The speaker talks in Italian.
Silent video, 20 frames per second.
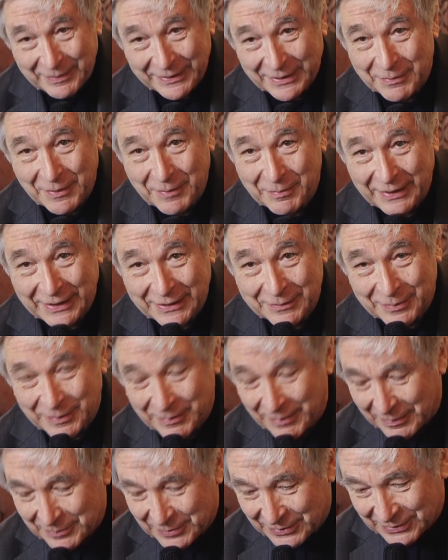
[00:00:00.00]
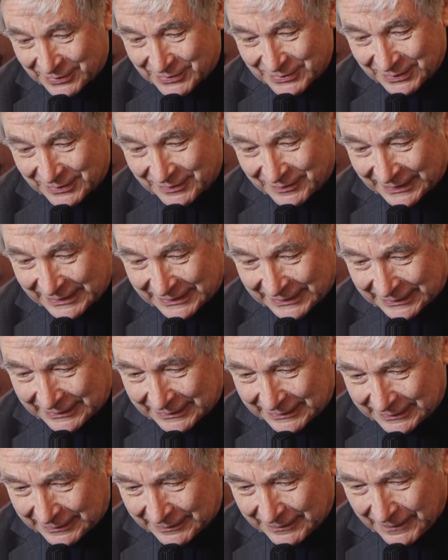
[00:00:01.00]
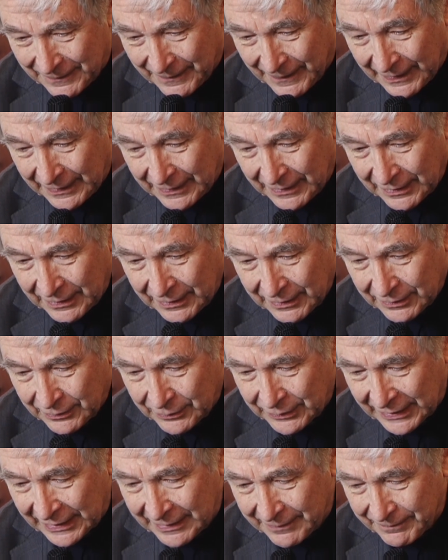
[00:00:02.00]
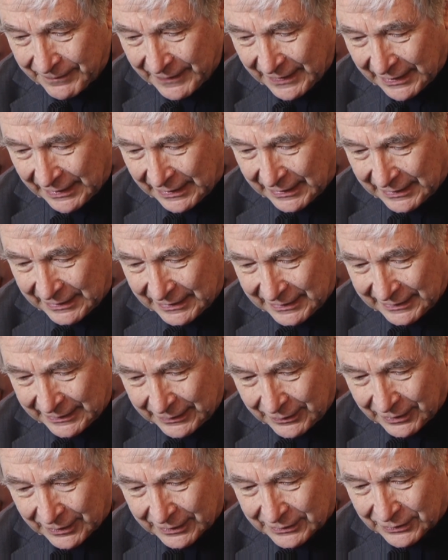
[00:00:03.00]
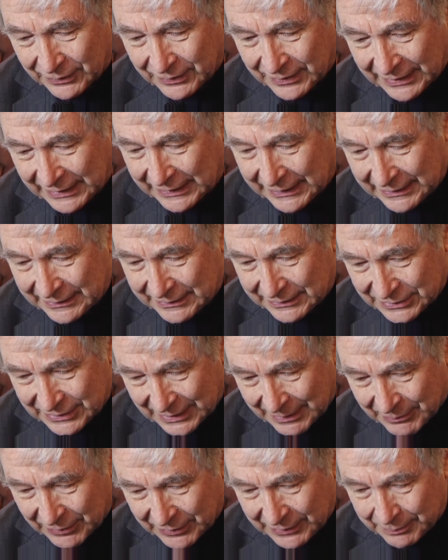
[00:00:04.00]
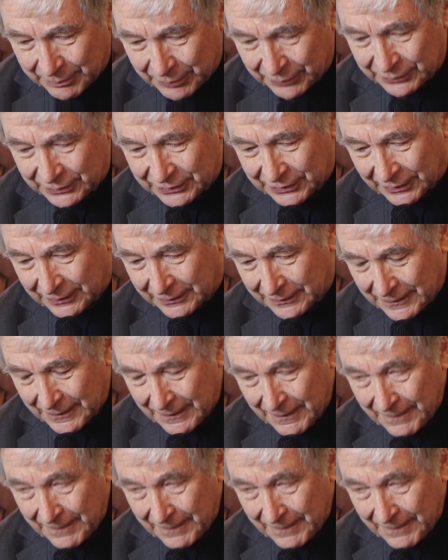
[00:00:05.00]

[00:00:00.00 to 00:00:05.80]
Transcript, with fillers: perché mi pare un problema piuttosto divertente. Ora, eh, eh ricordo che diciamo, il punto